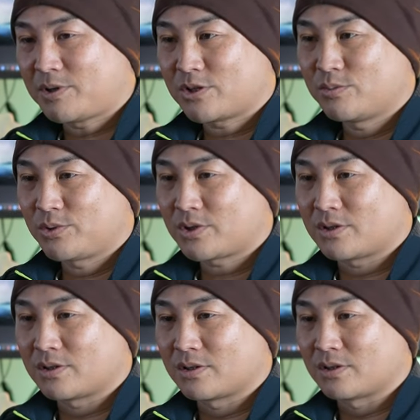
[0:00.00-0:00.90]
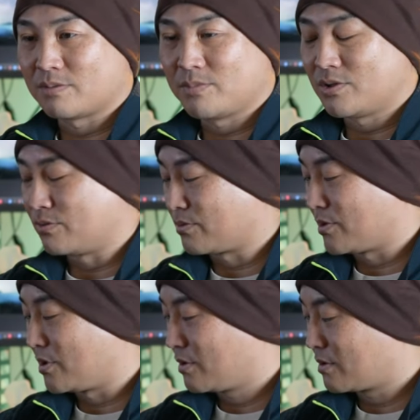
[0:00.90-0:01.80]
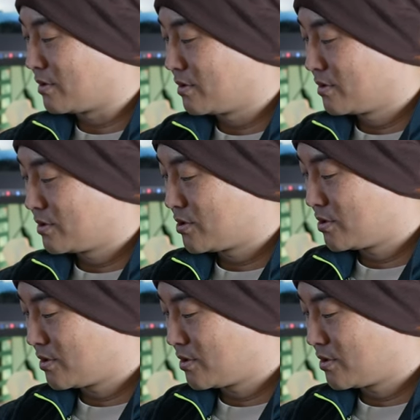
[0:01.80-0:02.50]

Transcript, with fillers: イバックボタンで見るのとね、なんか違